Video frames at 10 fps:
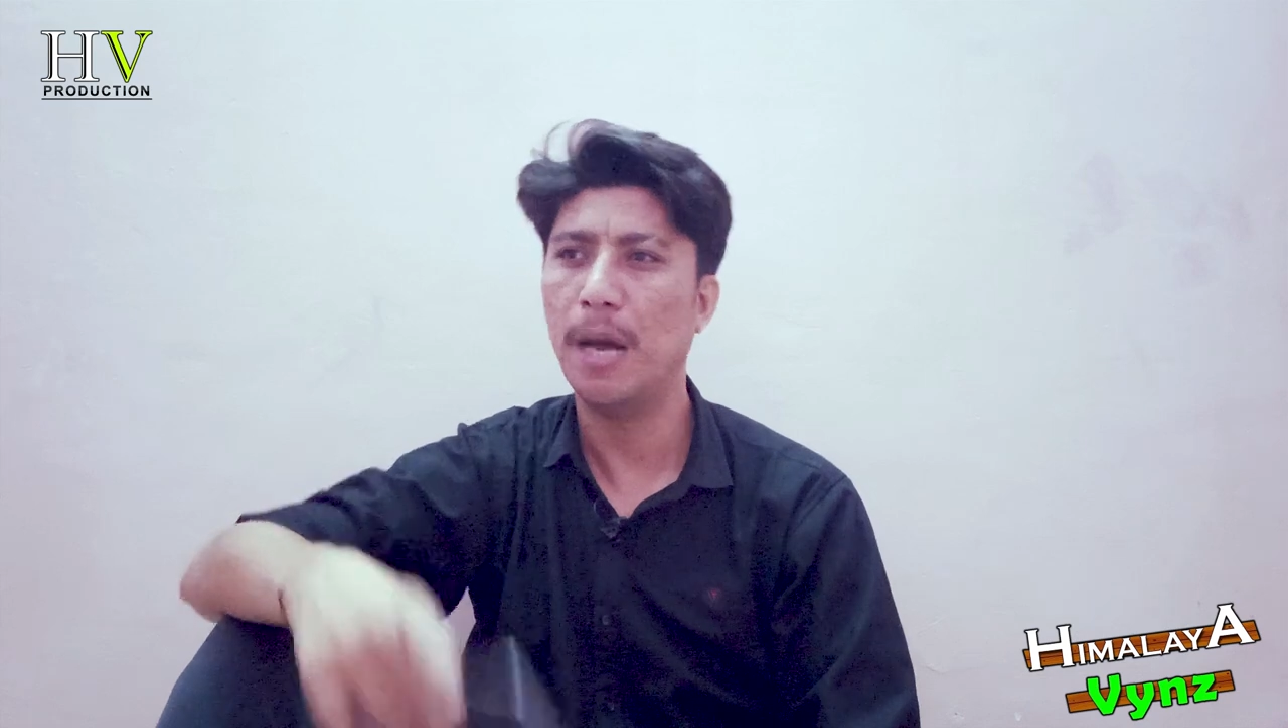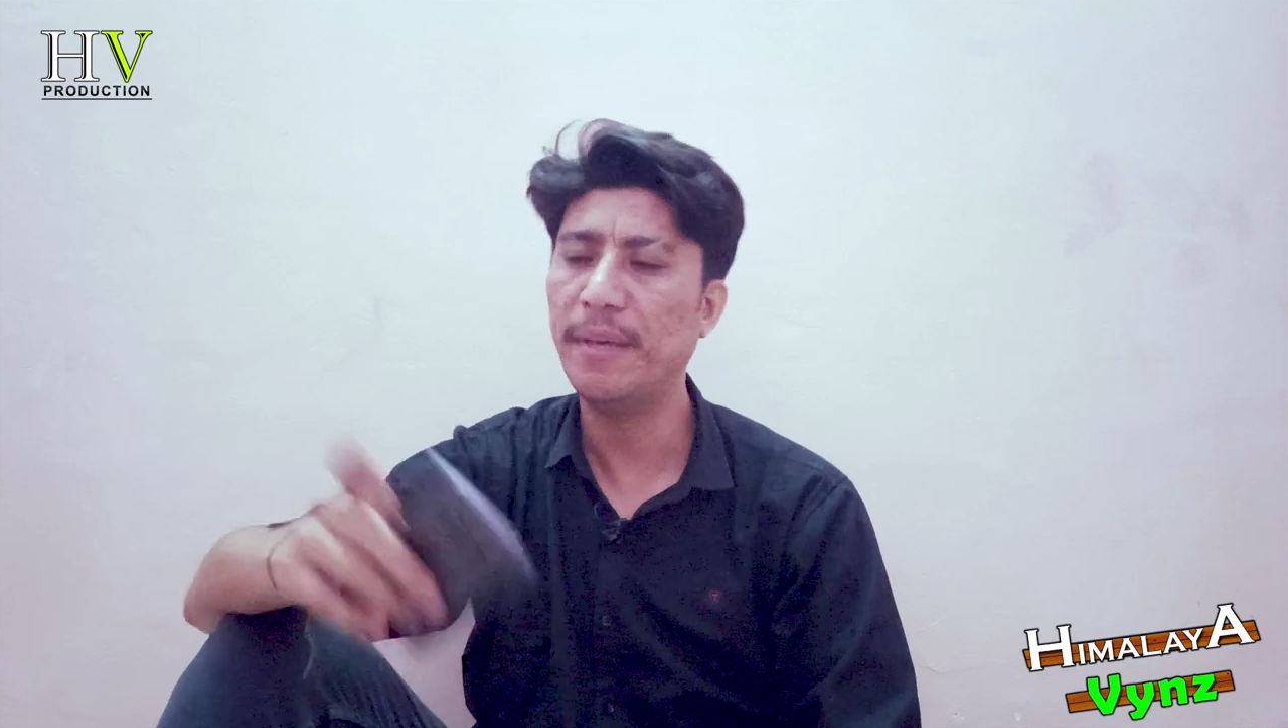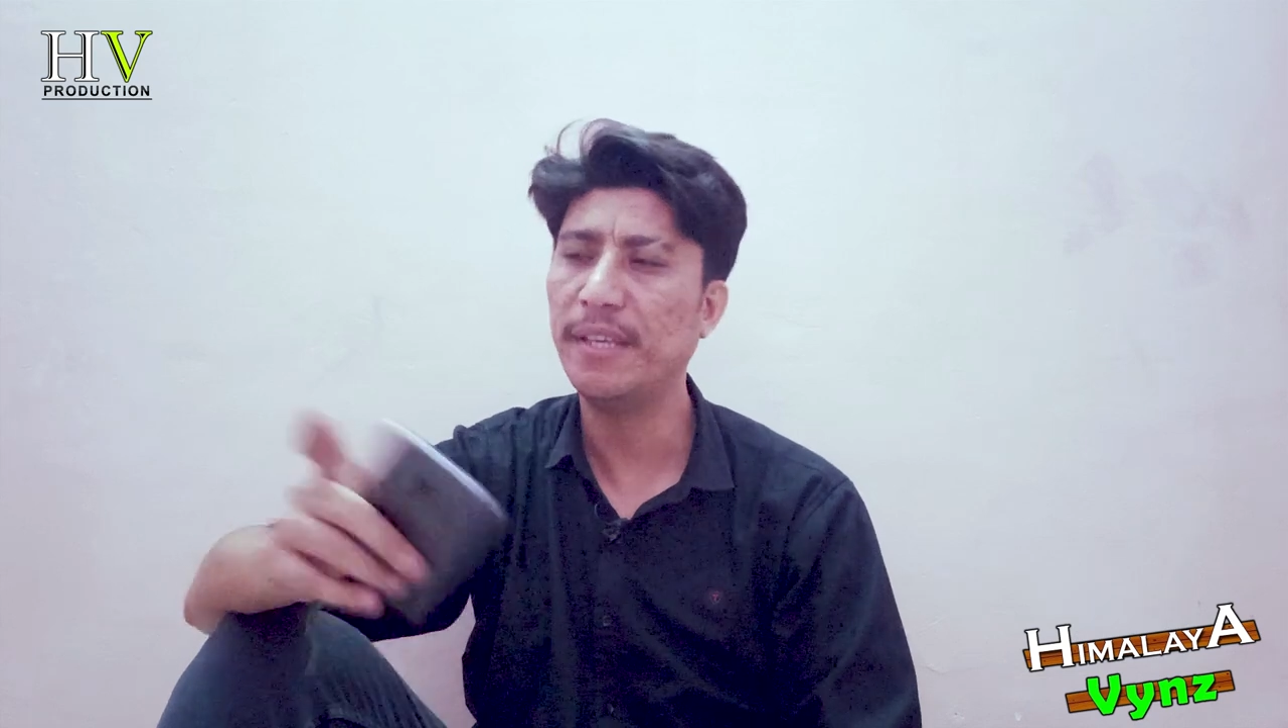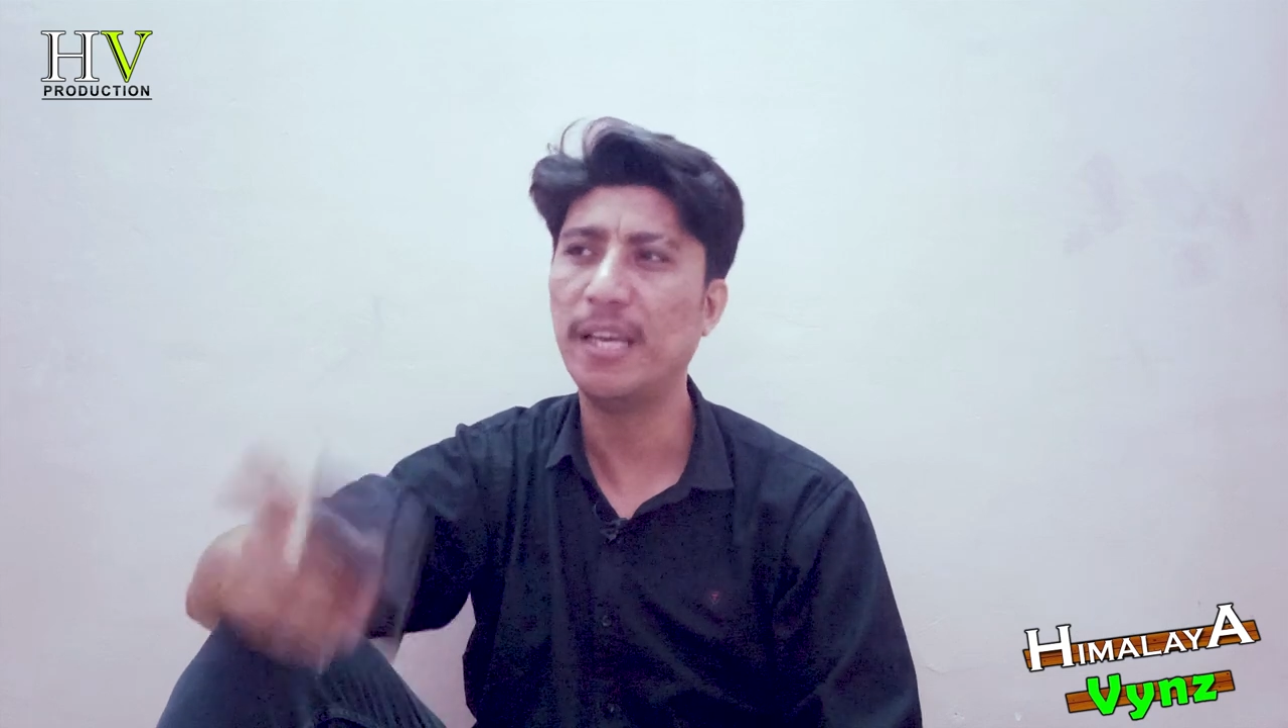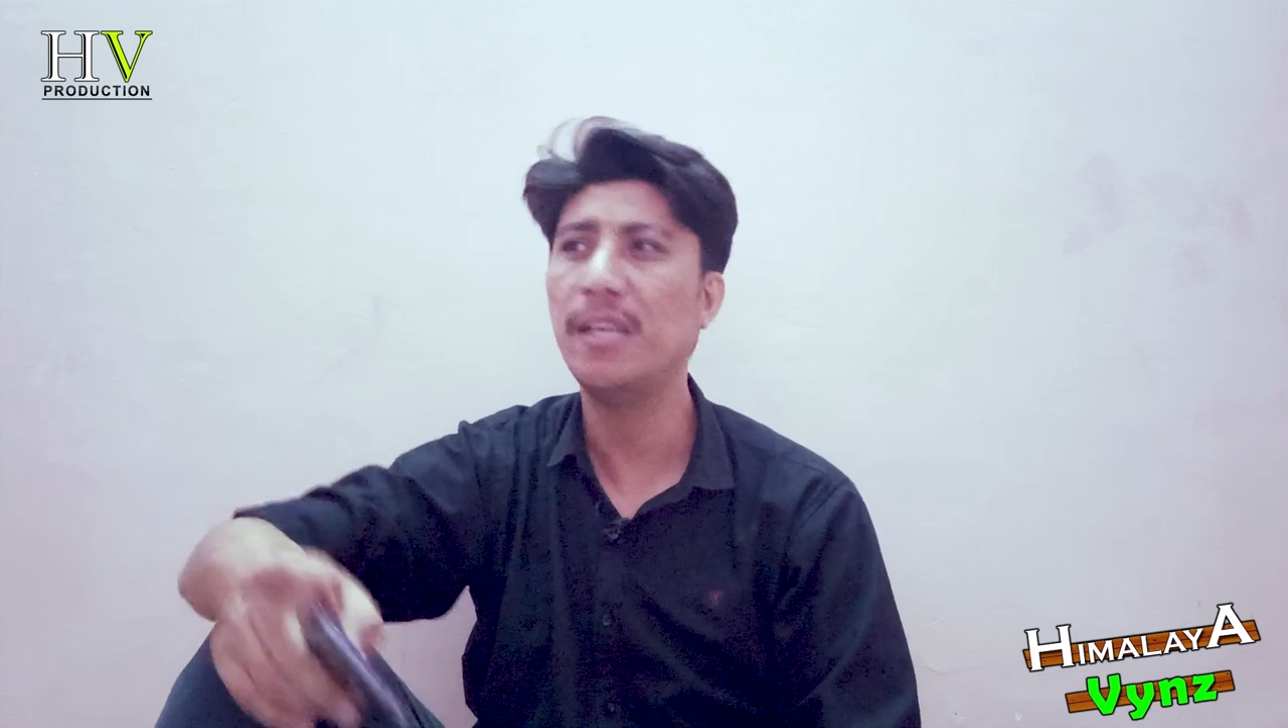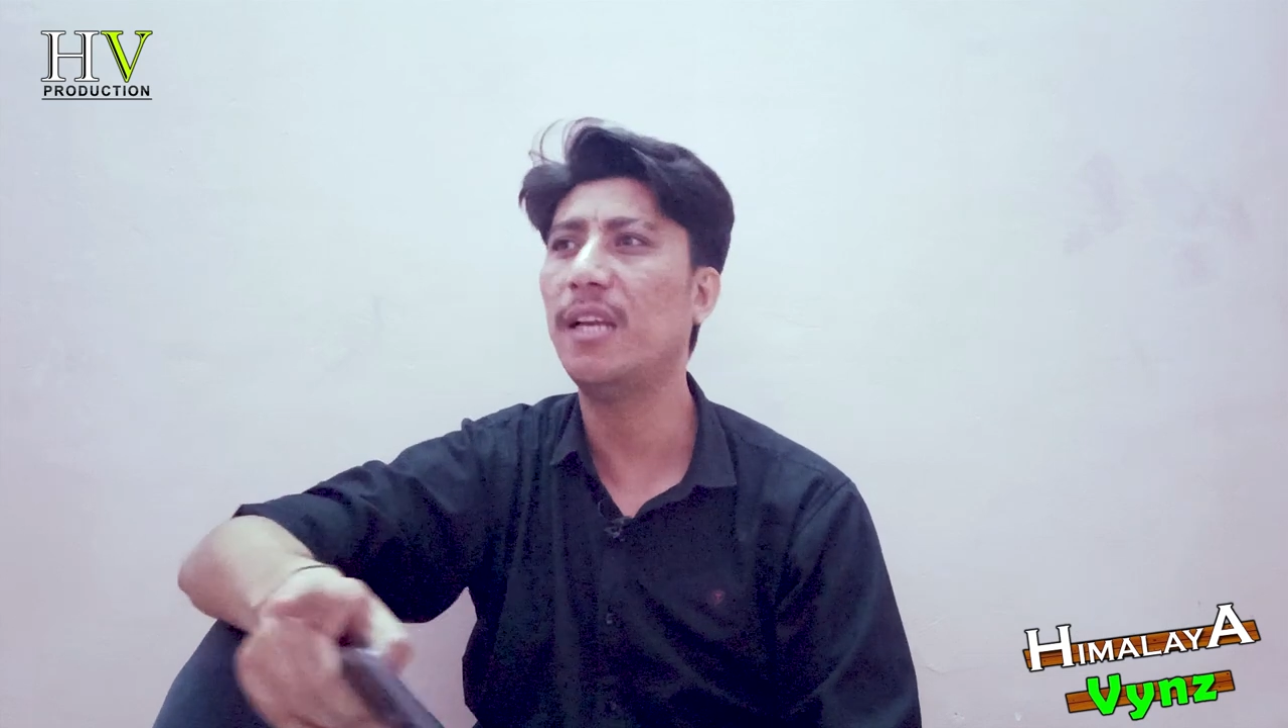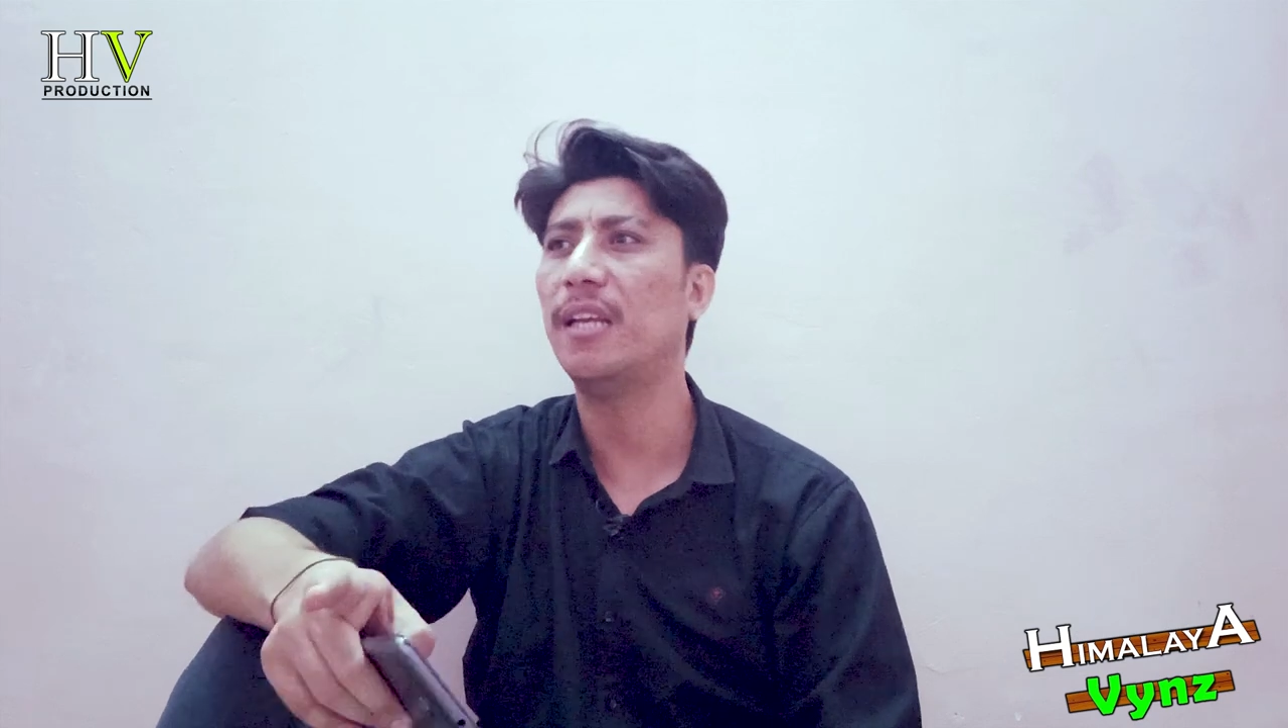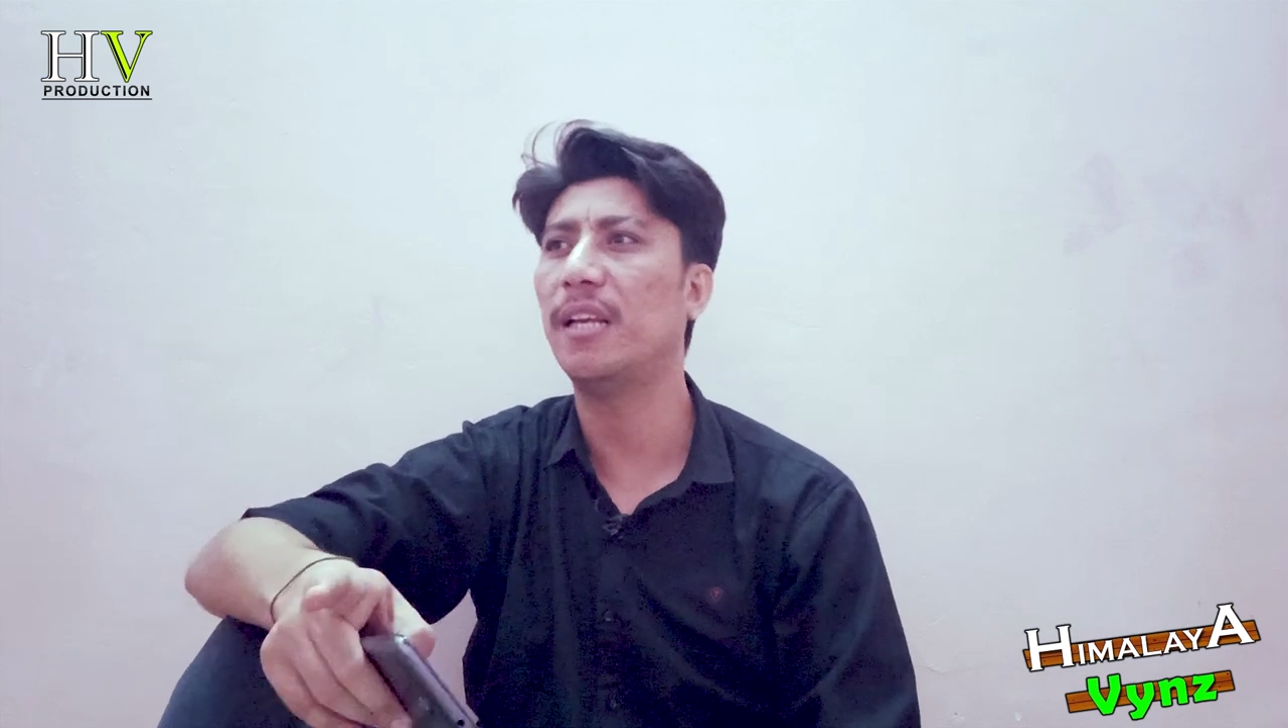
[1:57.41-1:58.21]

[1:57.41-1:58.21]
हमें ये नहीं